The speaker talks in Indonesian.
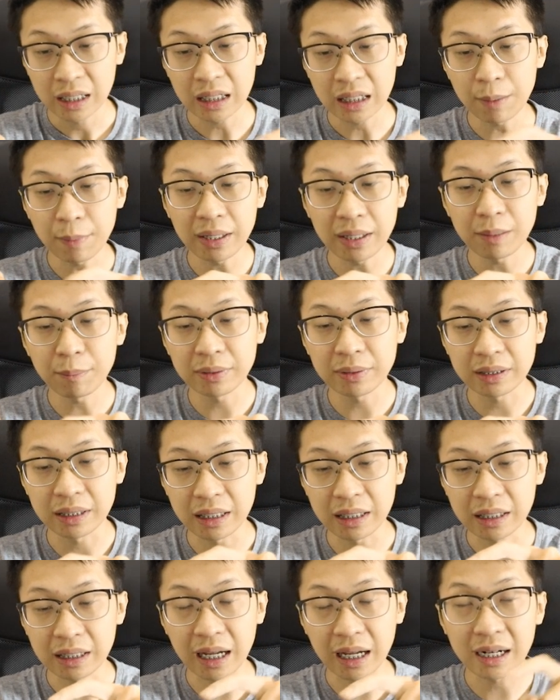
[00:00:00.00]
Kenapa ini
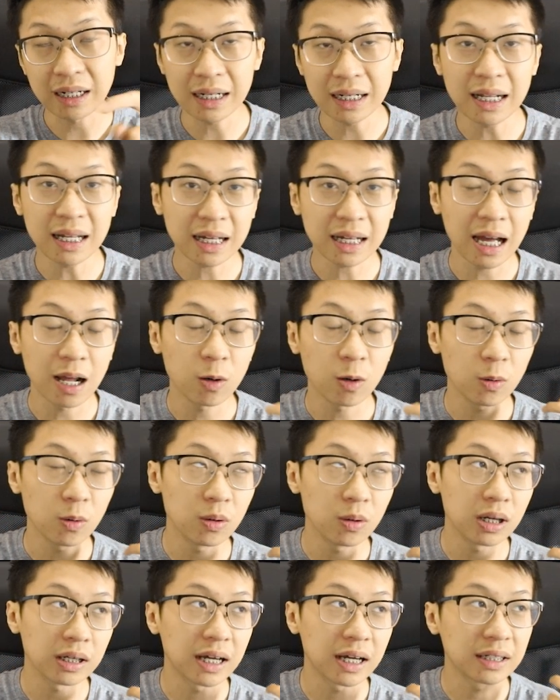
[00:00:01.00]
penting? Karena
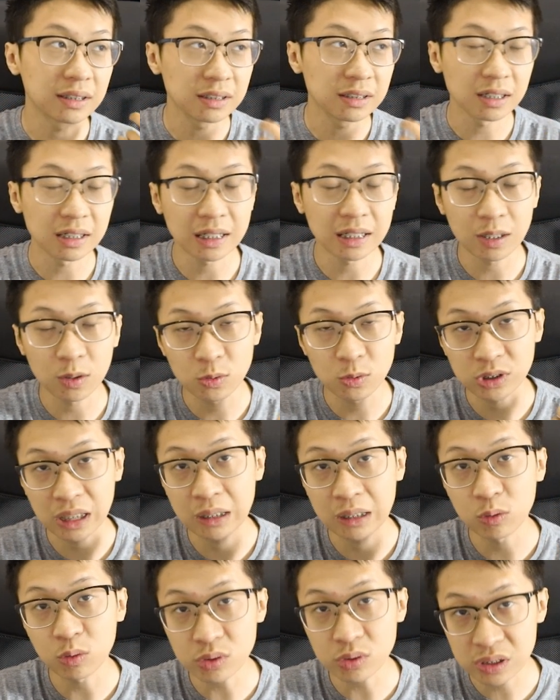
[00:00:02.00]
kalau gardener yang
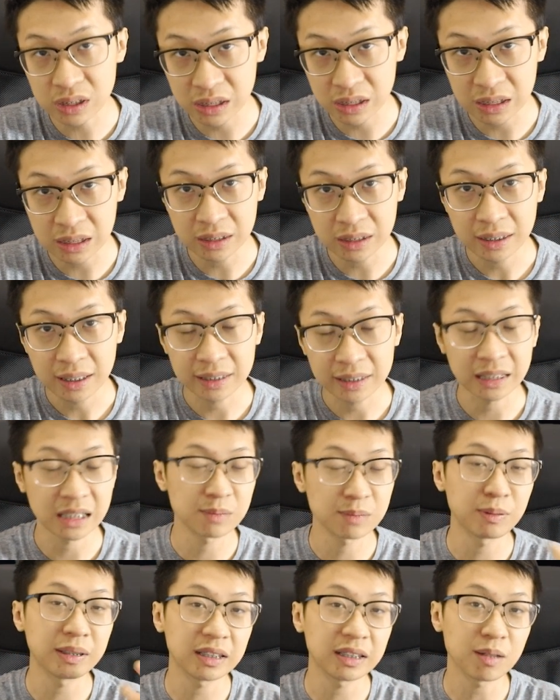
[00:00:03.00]
ngeruskan kursi, attack
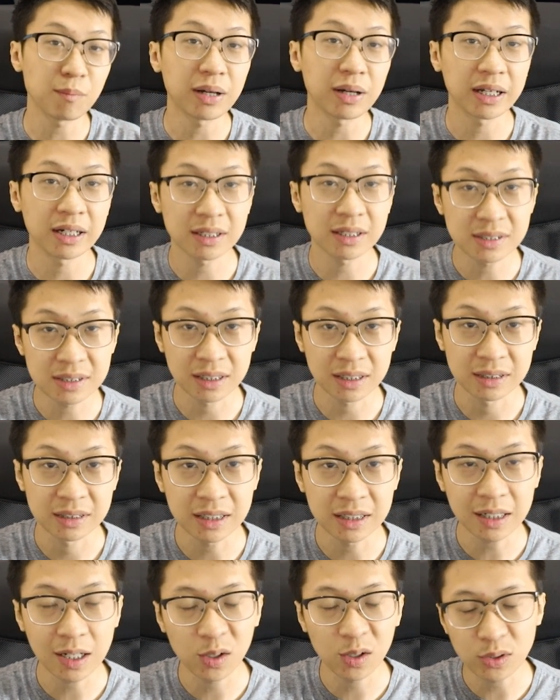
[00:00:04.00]
speed kita makin kenceng.
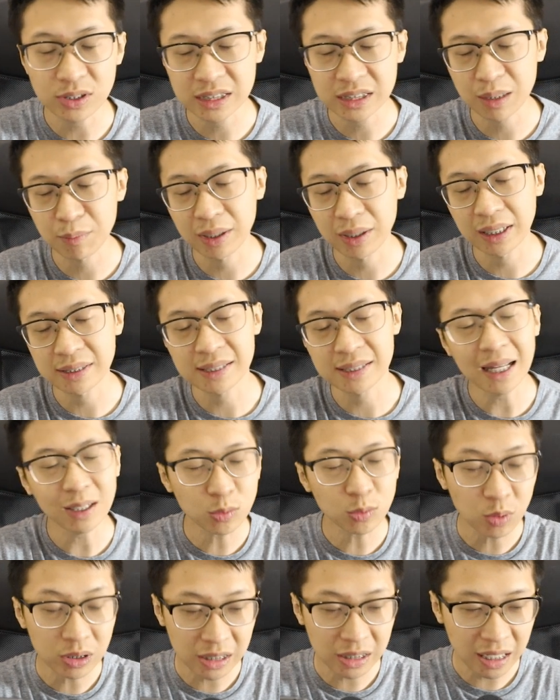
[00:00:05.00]
Jadi kalau setiap ada
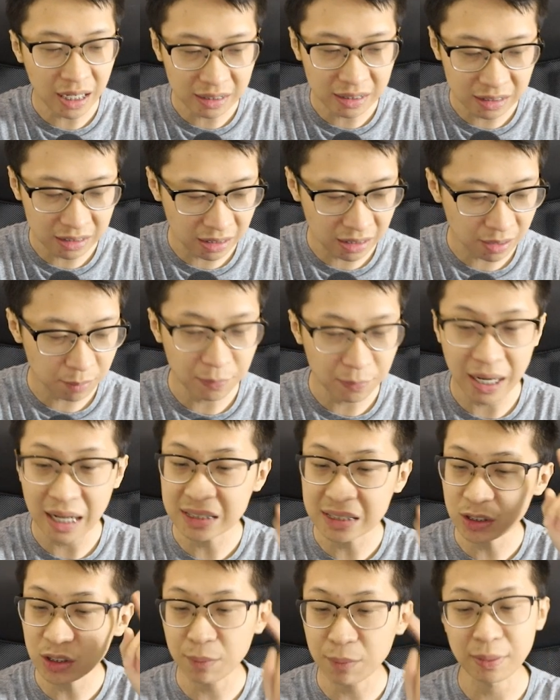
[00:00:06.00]
satu aja gardener, Bang
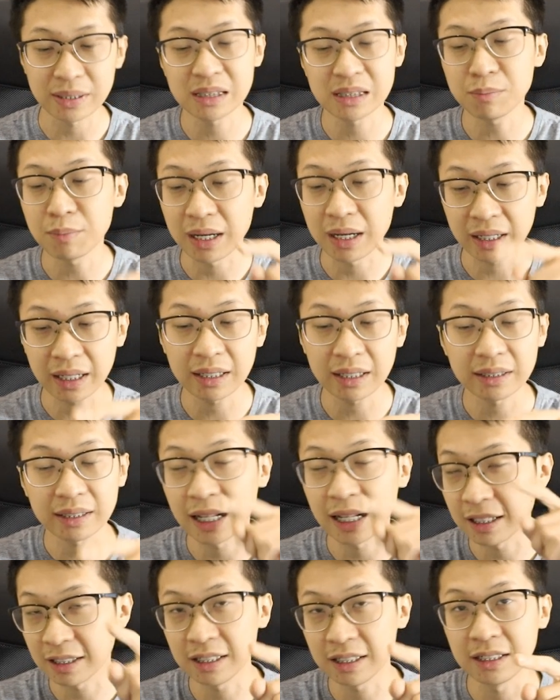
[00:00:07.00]
Eci udah pasti make
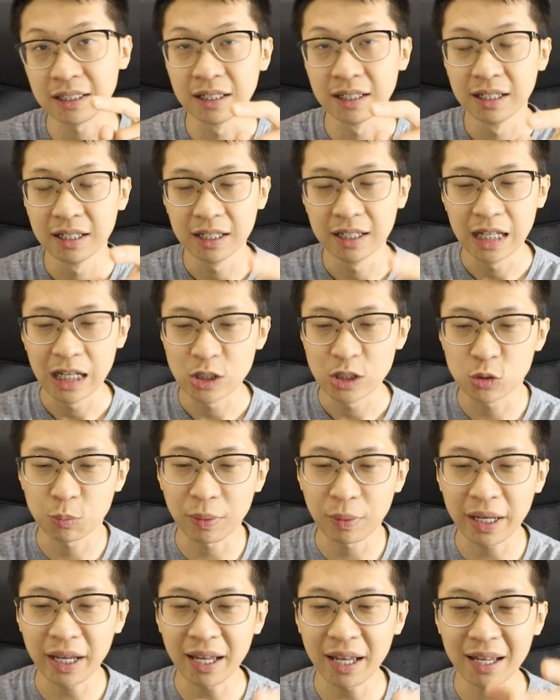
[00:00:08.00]
talent ini
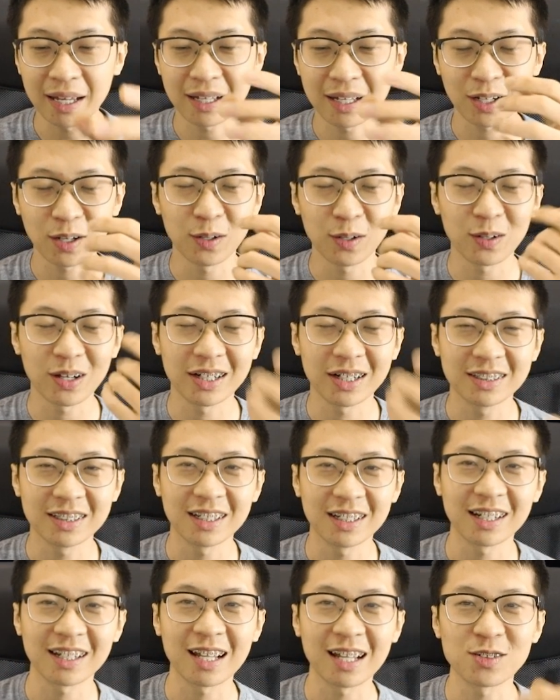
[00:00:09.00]
supaya kalau
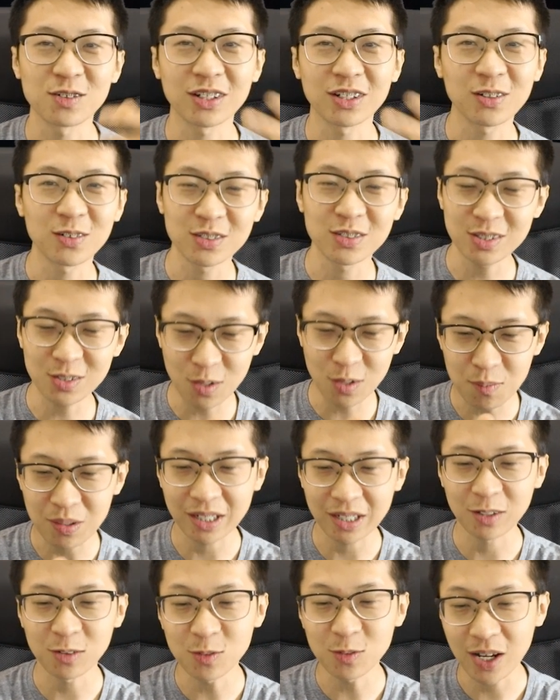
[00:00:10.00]
gardener yang ngancurin kursi gue
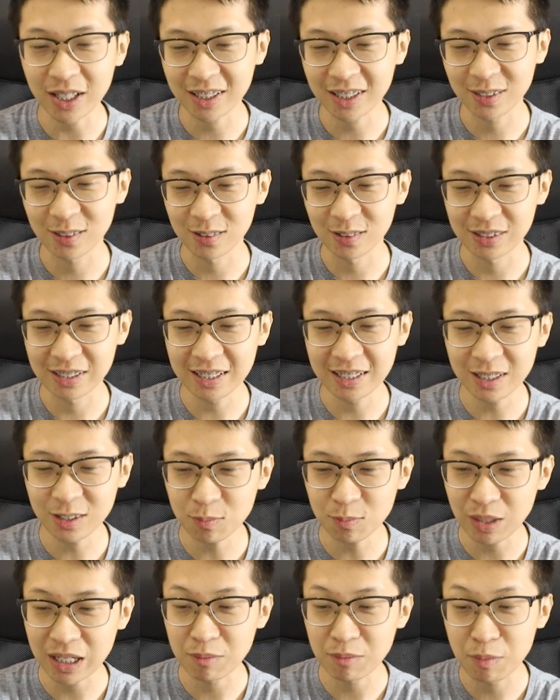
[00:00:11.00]
makin kuat gitu loh jadi
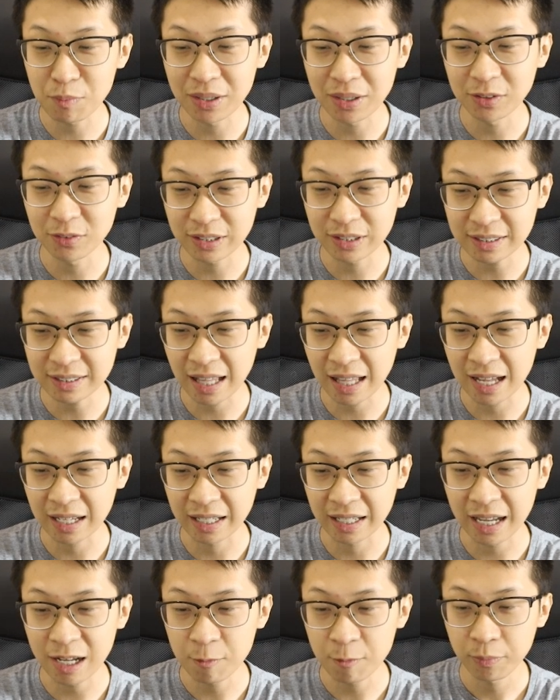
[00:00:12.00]
itu malah membantu
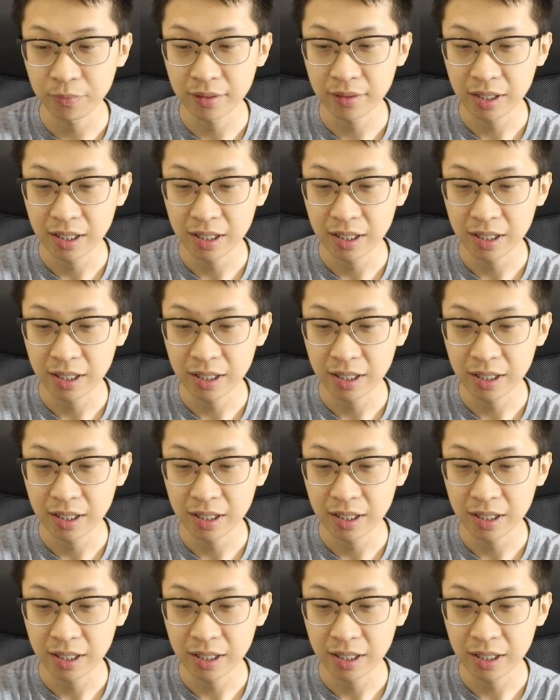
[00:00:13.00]
kita ya